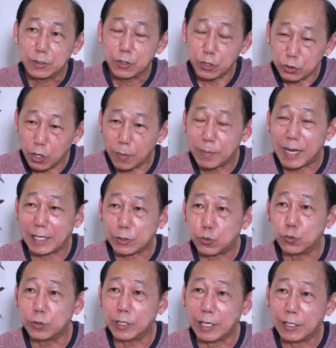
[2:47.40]
ก็ยอมขาด
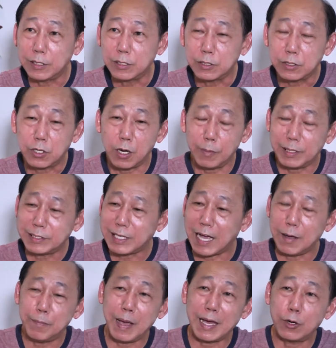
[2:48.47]
ทุนเนี่ยก็ไปจ่า
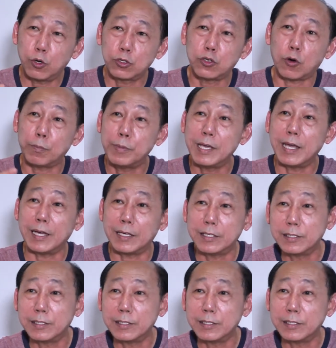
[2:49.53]
ยแบงค์ลดดอกเบี้ย